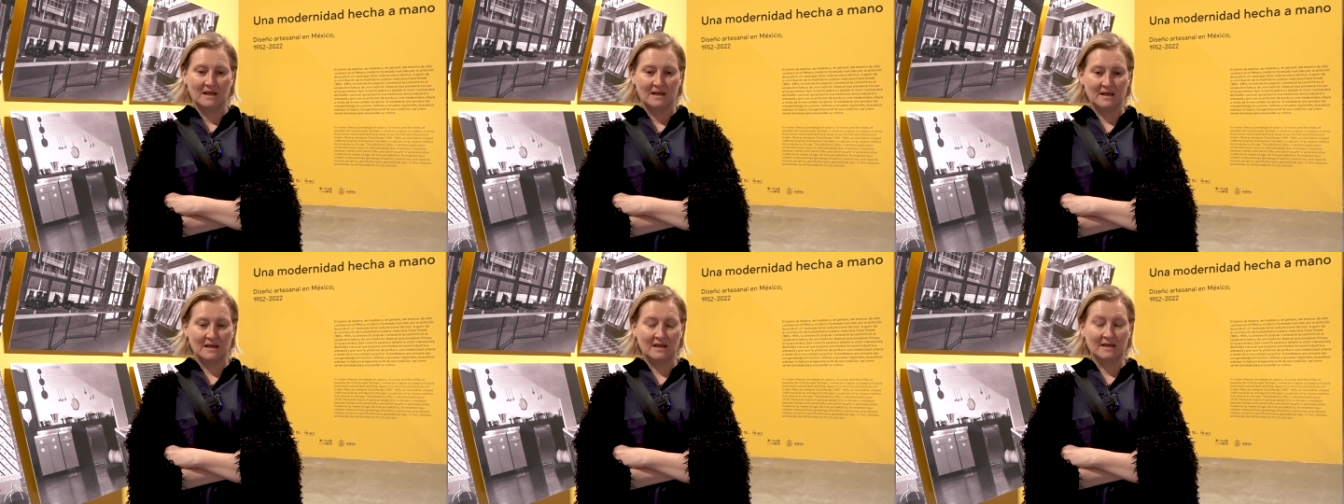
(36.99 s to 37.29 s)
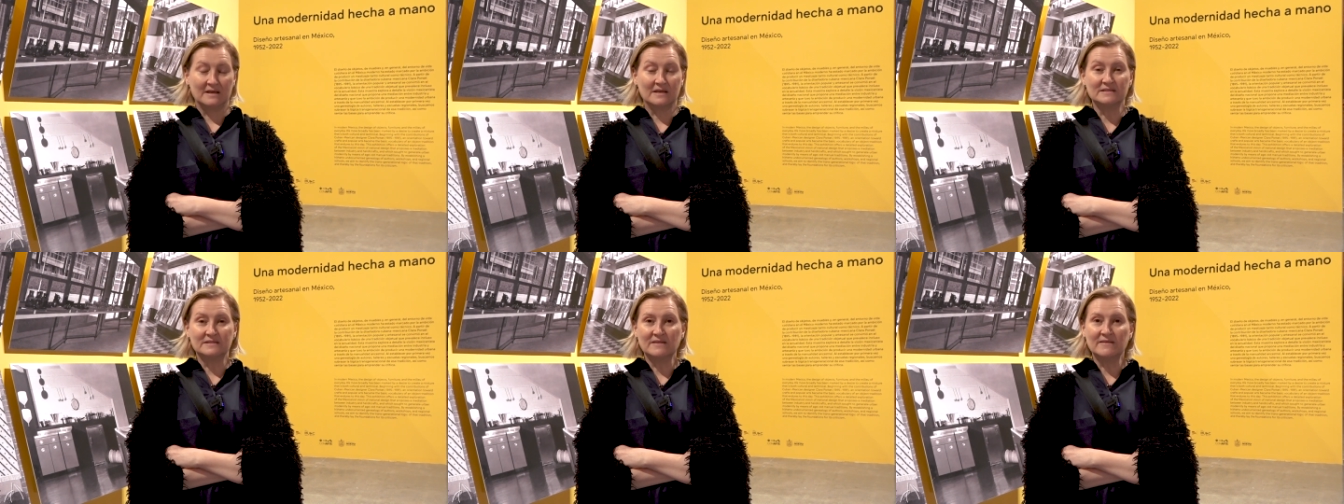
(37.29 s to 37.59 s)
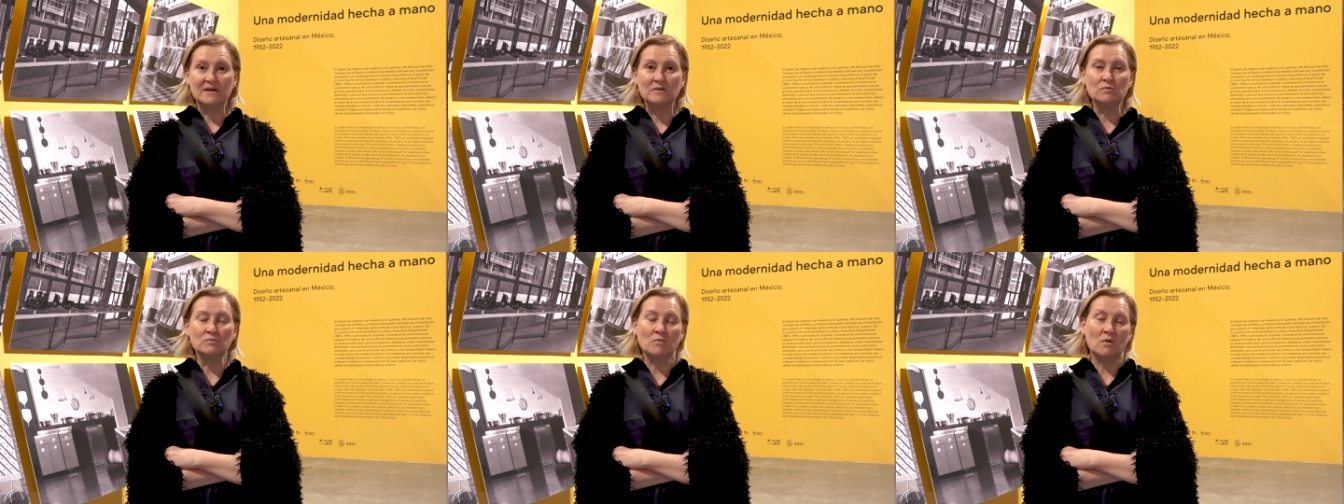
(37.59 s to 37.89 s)
eh, que se
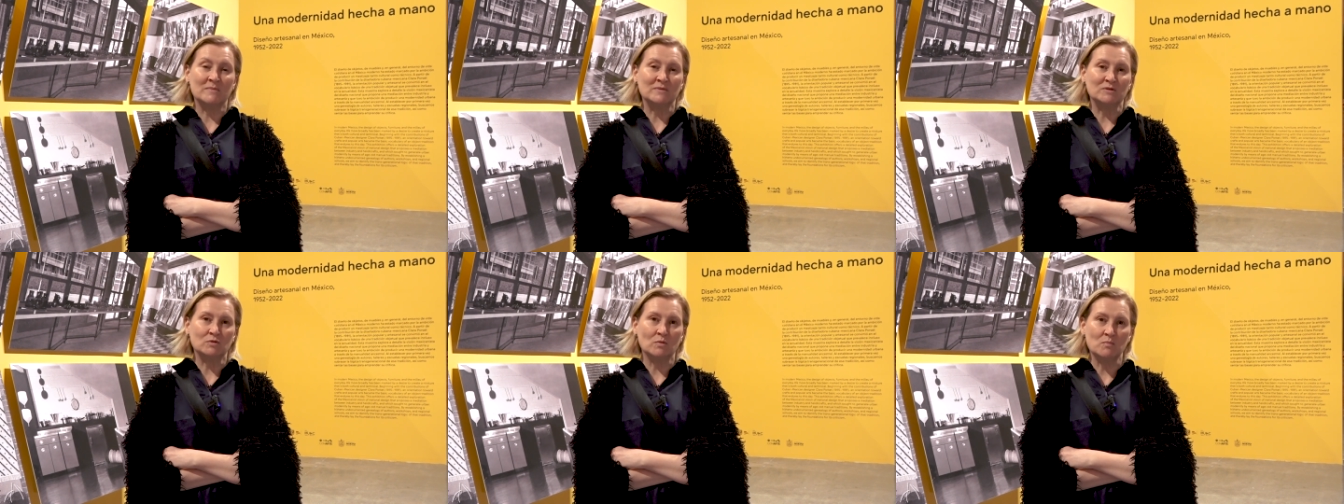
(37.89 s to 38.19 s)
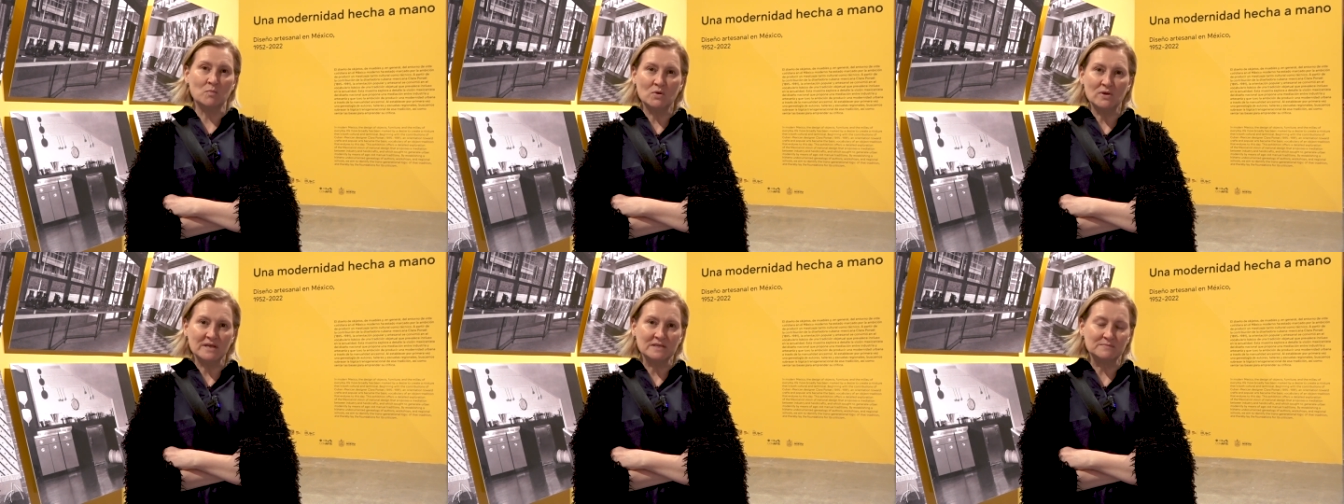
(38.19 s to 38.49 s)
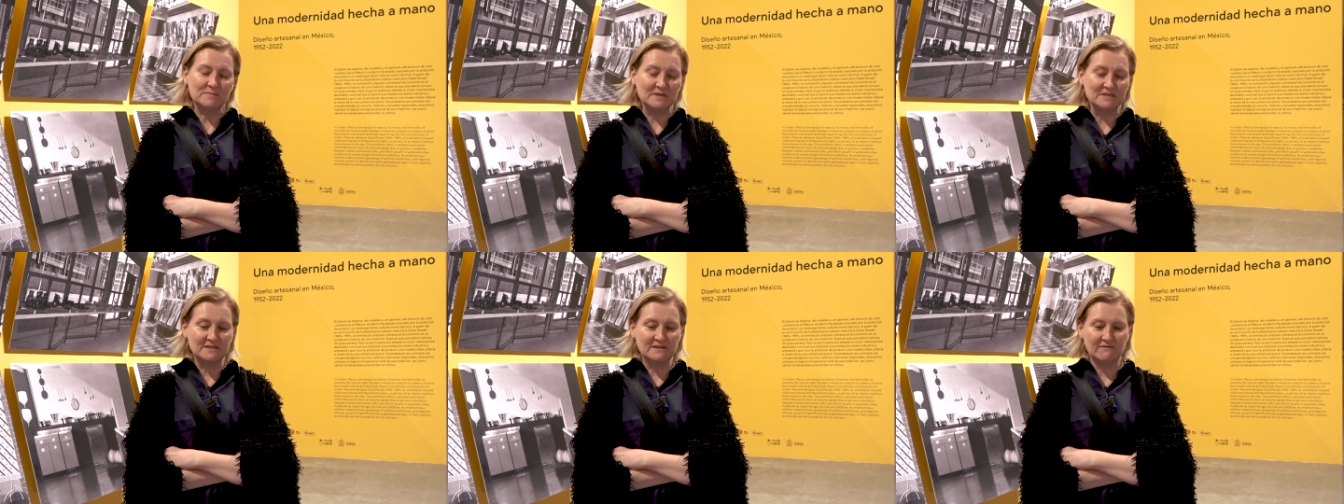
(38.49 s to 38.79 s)
da en un momento muy
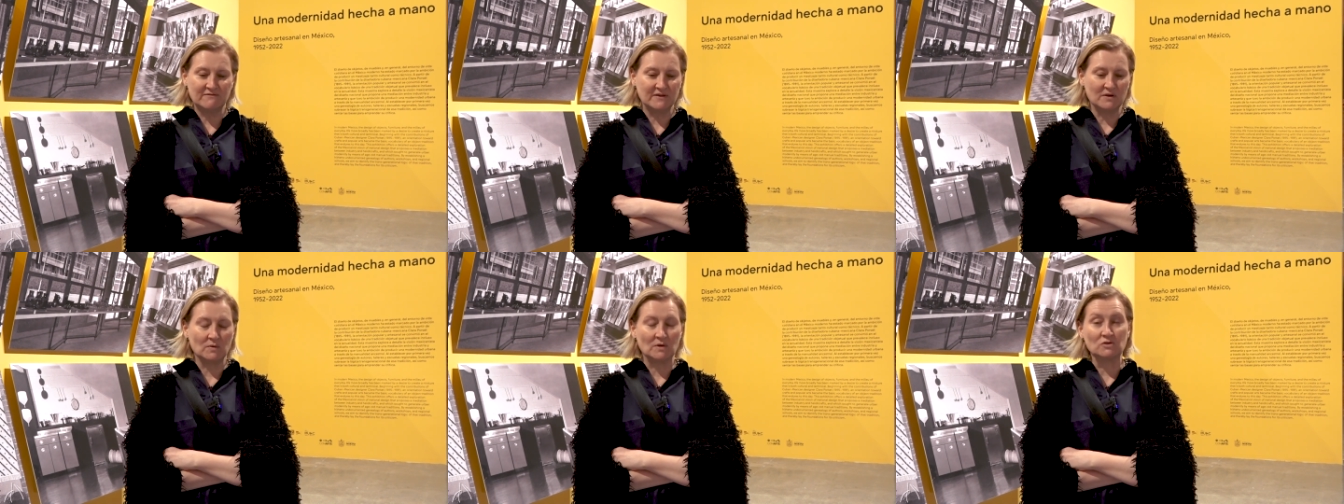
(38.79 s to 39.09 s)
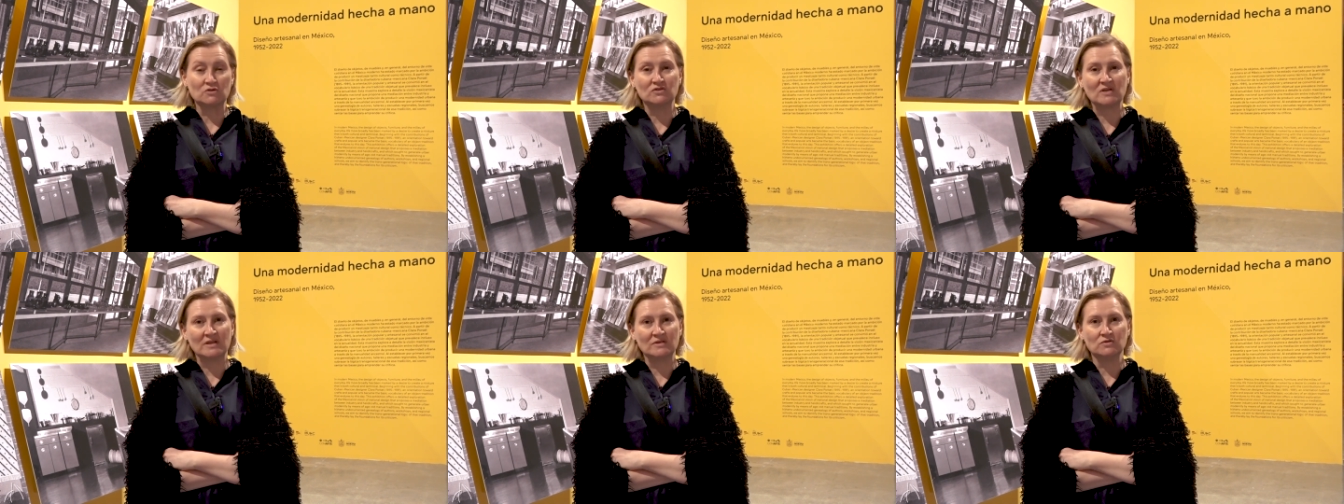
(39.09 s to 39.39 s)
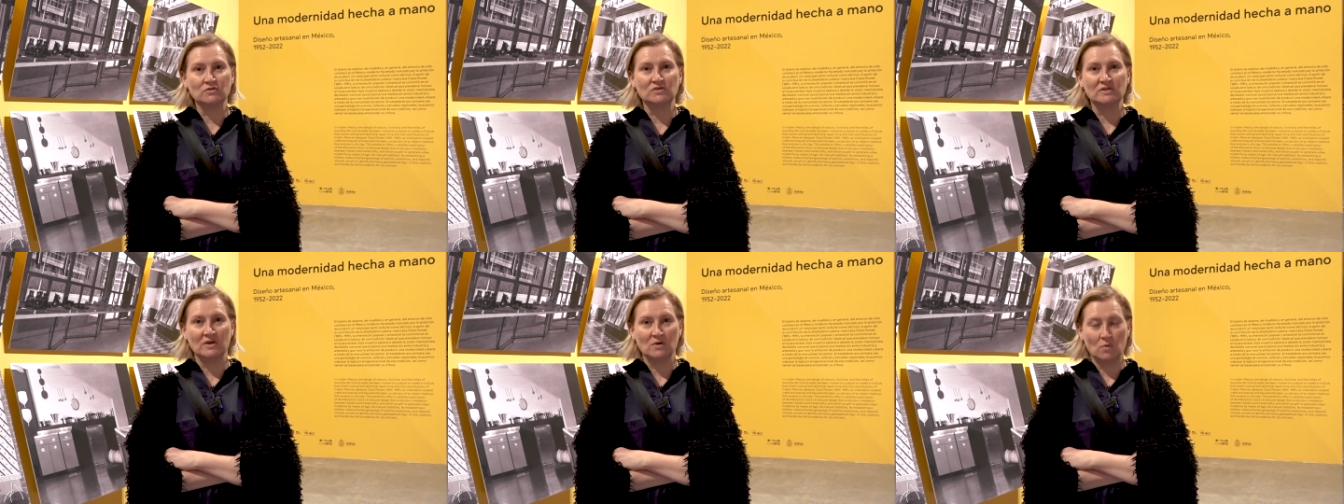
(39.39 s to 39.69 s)
específico en los
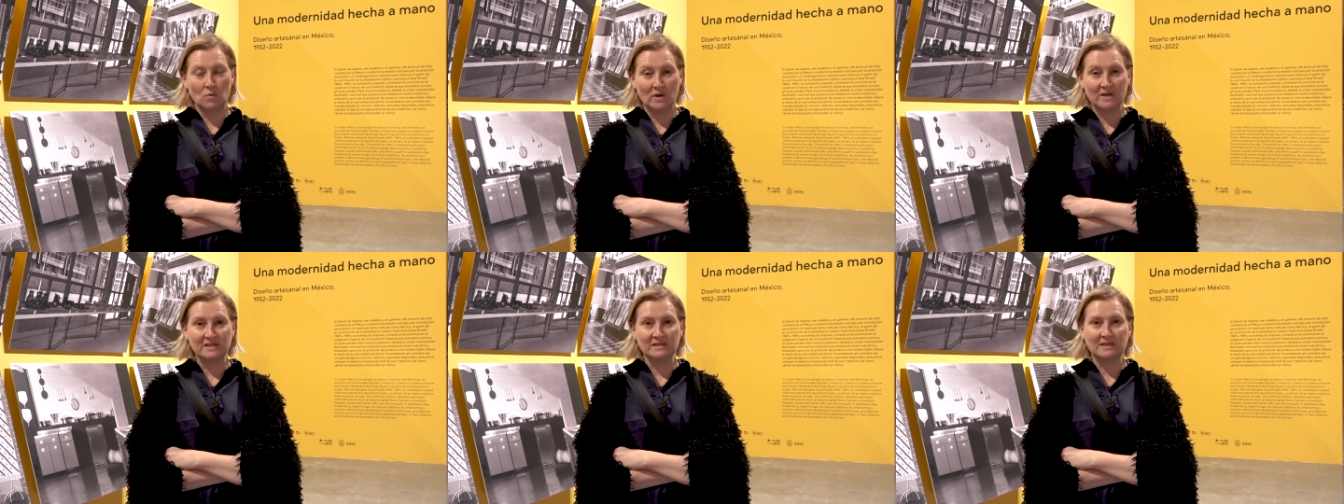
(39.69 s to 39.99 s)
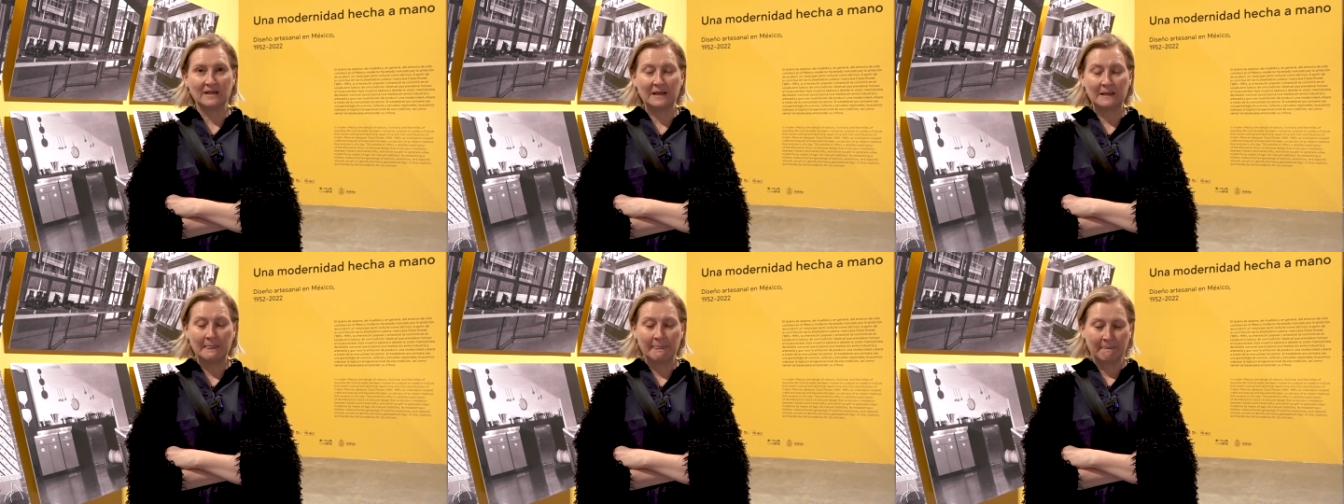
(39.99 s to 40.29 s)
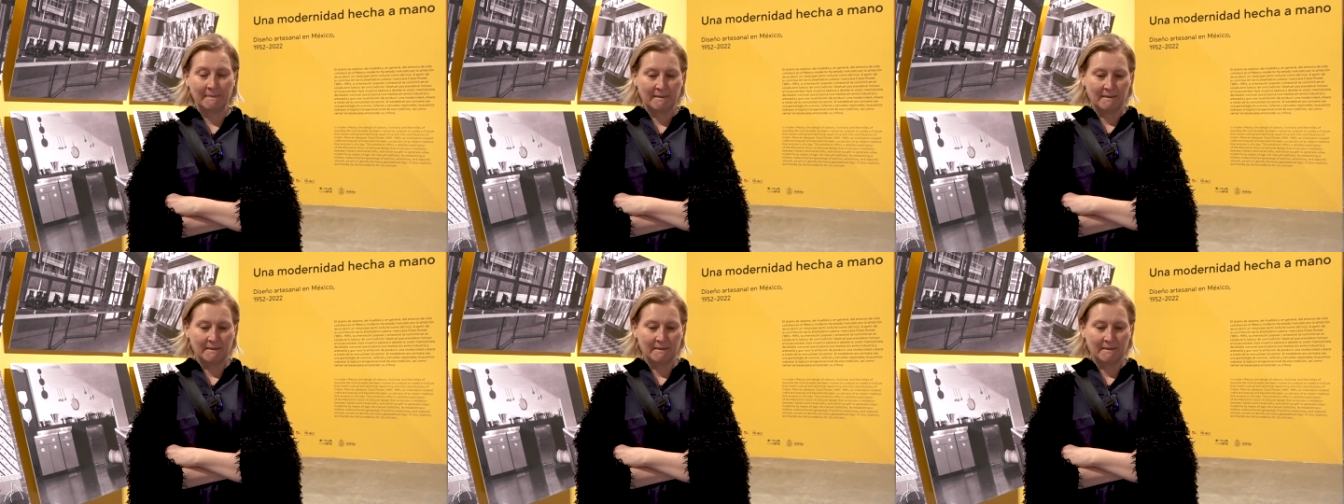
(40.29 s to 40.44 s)
años 50,